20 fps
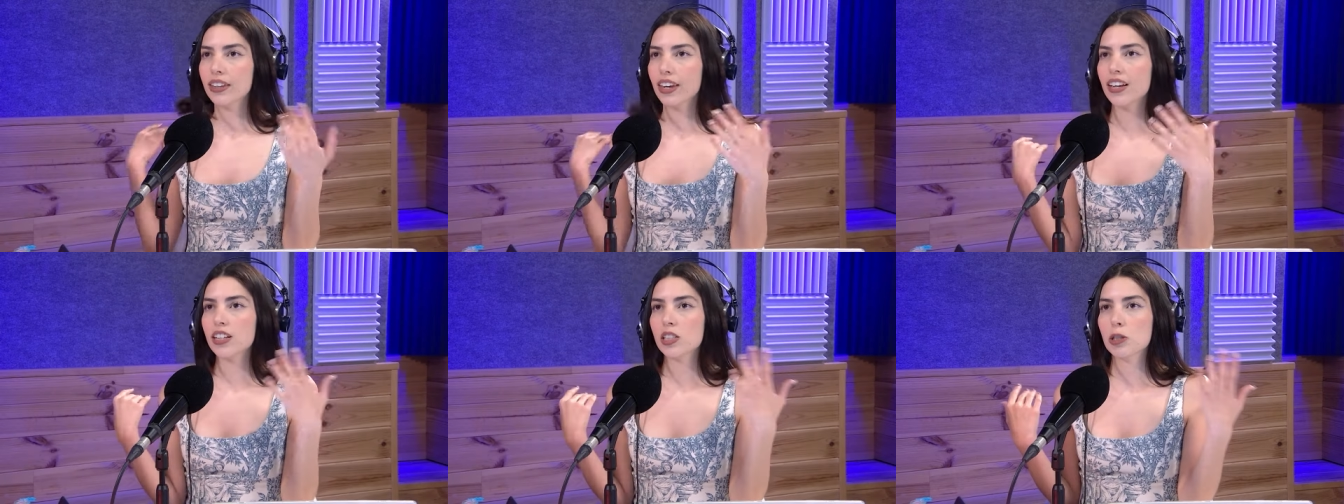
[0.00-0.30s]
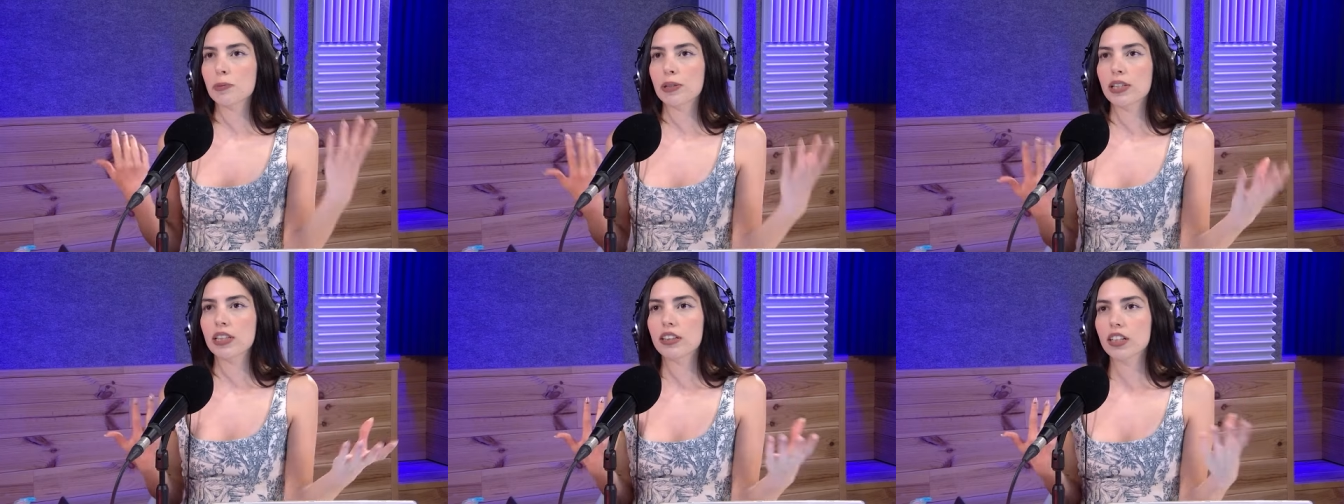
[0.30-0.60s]
qué
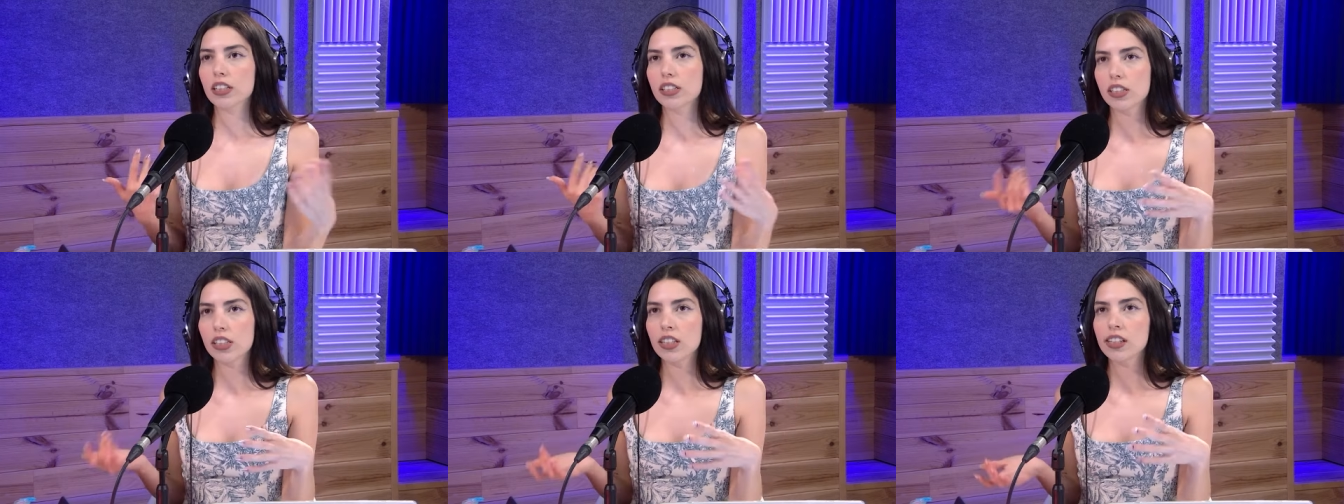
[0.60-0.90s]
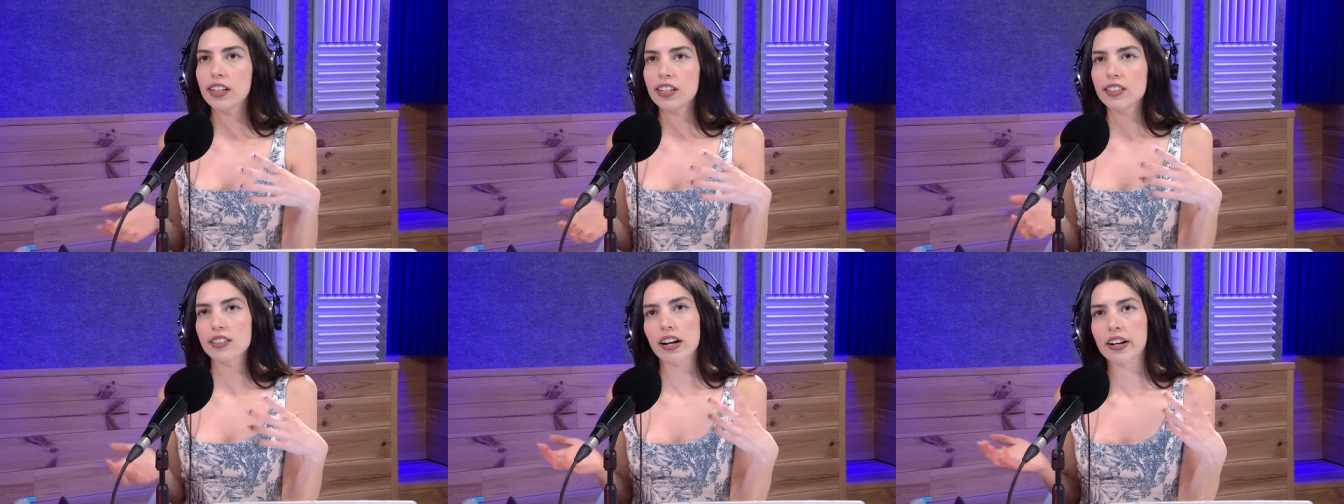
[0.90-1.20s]
es vintage y
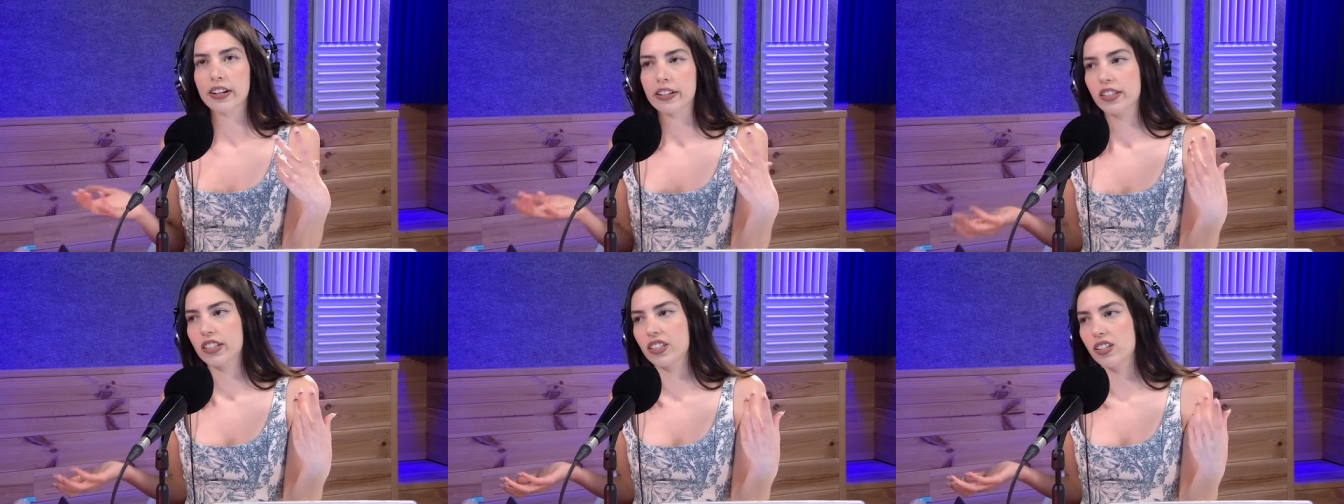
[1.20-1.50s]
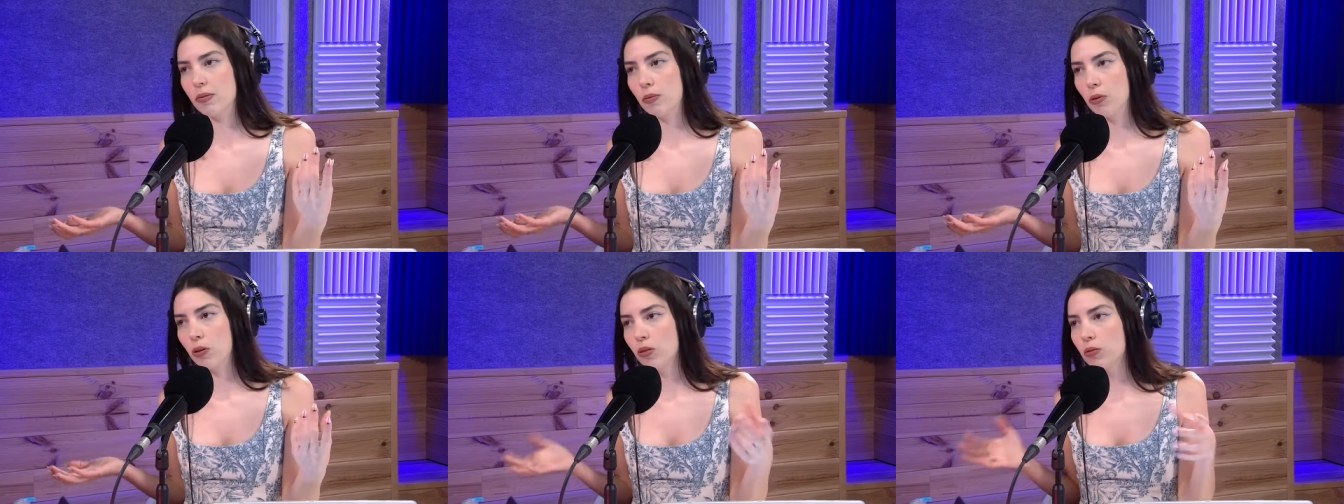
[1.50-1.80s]
qué es
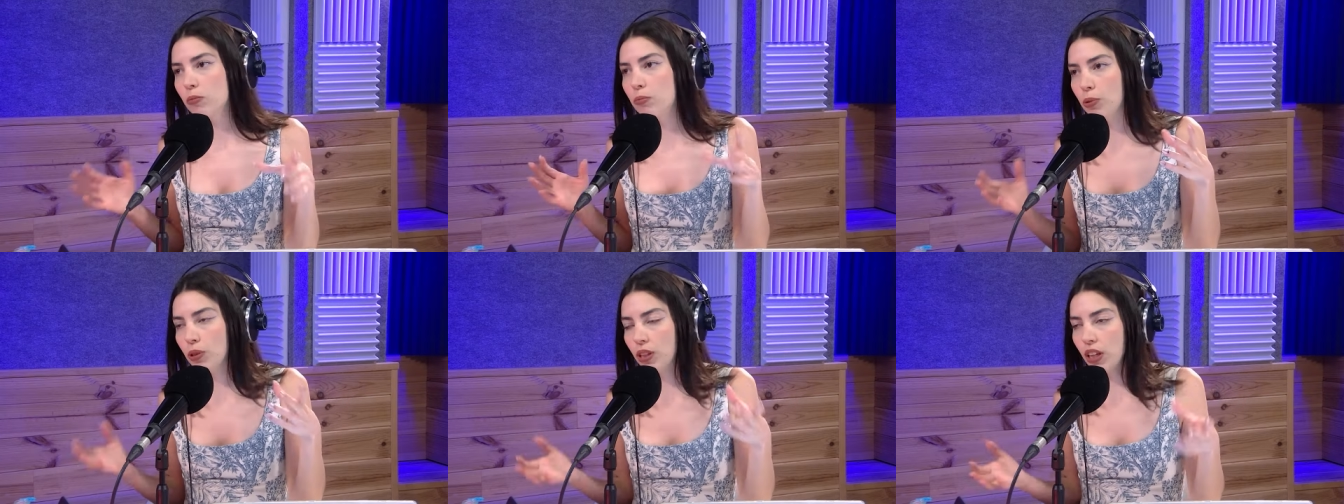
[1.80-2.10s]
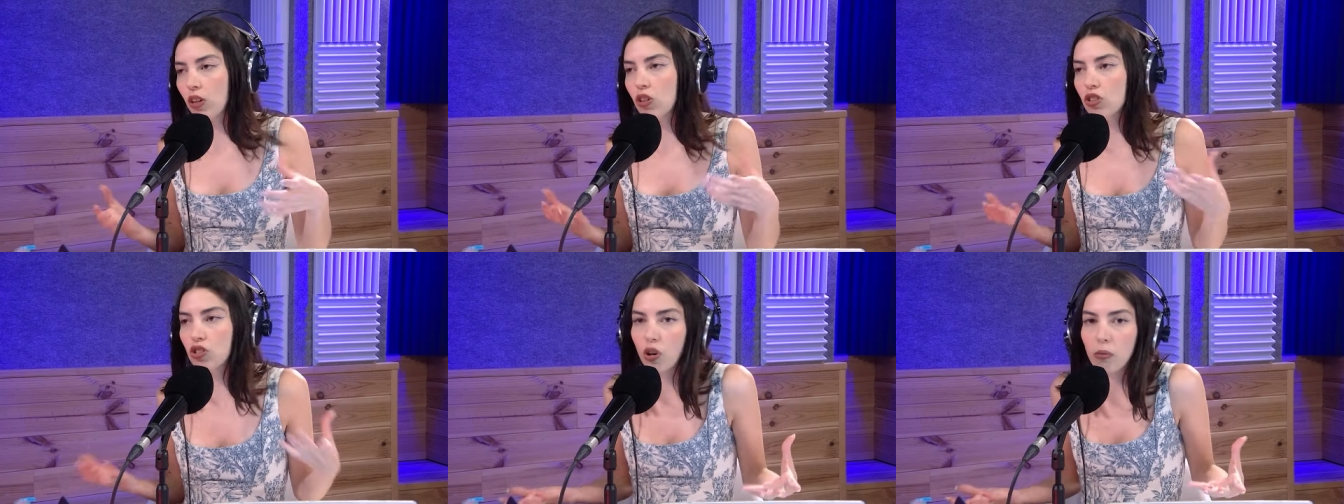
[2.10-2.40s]
archivo porque
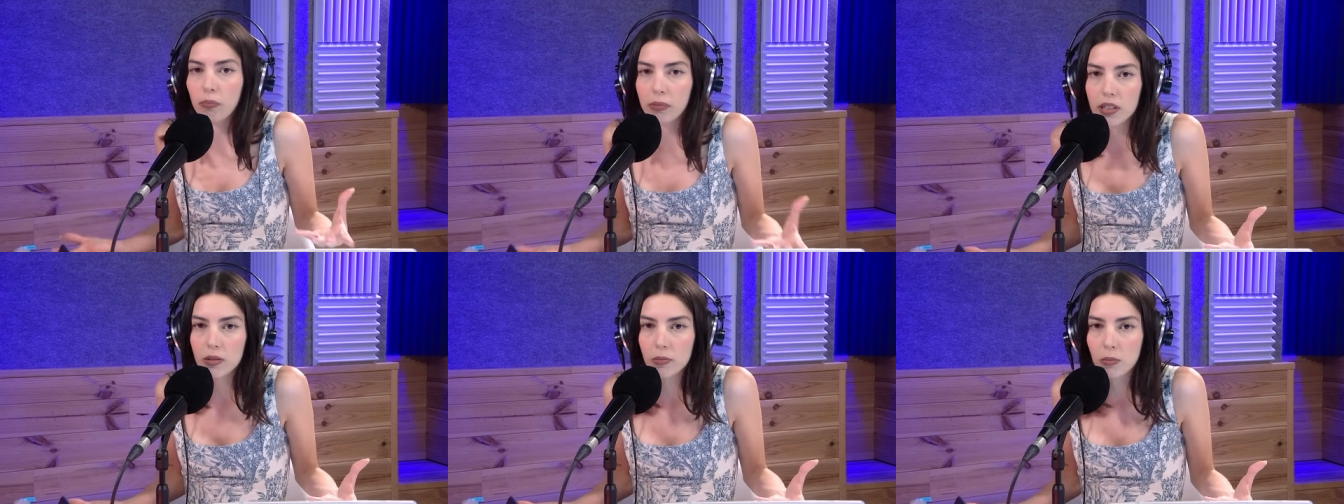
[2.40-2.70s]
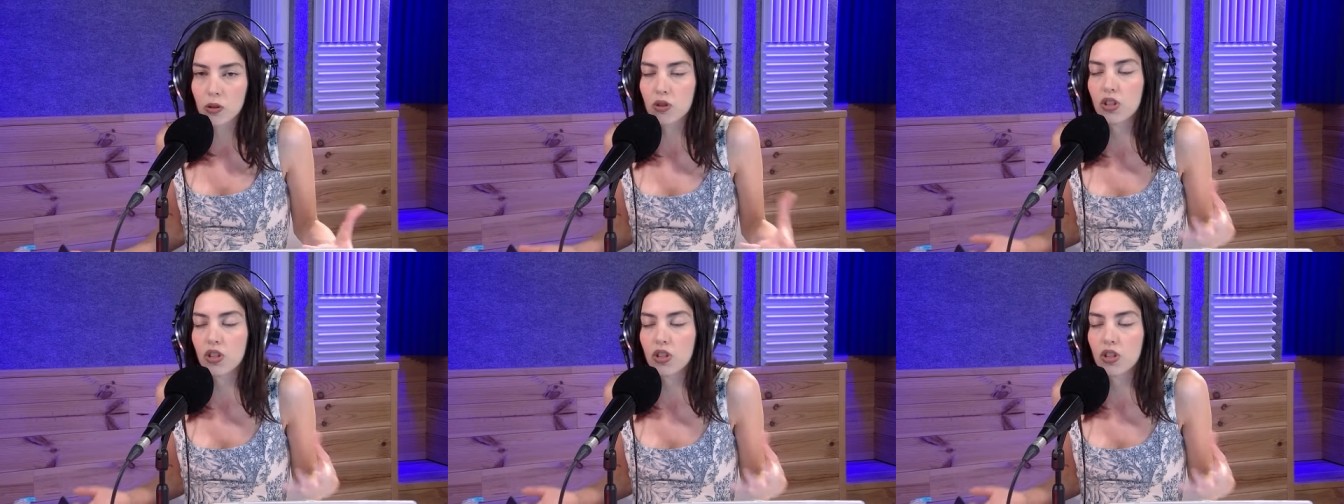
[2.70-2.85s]
no es lo mismo.